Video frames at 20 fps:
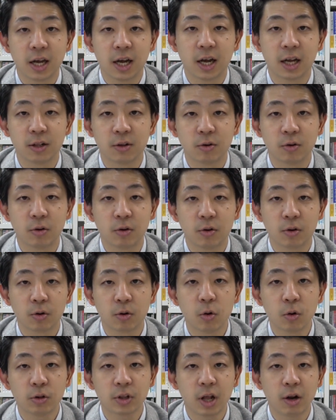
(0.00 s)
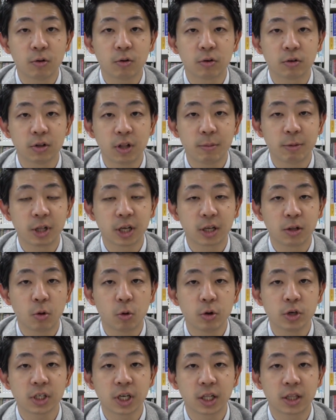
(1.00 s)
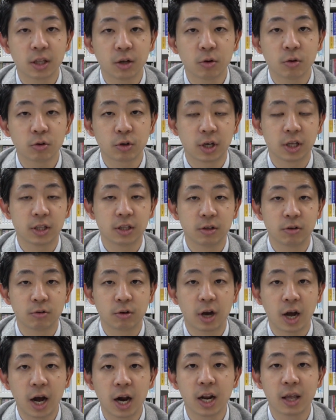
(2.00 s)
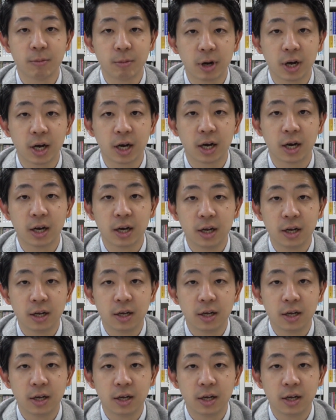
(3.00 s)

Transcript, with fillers: あのこんなの食べたけど美味しかったよとかっていうのがあれば